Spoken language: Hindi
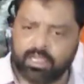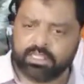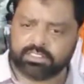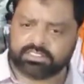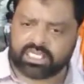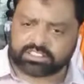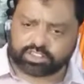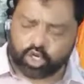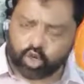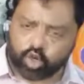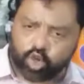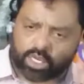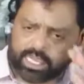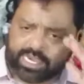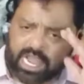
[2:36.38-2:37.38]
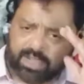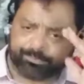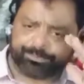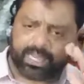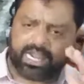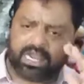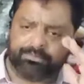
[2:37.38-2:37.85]
दस लोगों का नाम
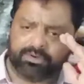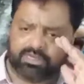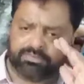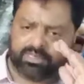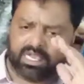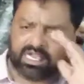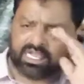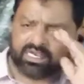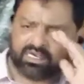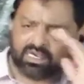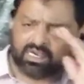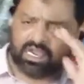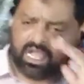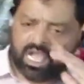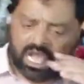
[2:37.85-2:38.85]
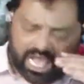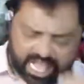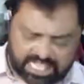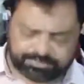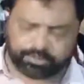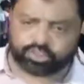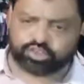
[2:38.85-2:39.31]
पार्लियामेंट में अगर
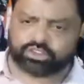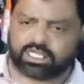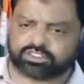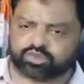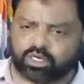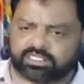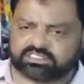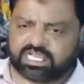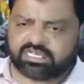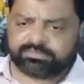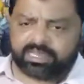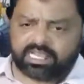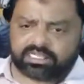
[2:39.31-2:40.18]
आज मौजूदा सूरत में अरे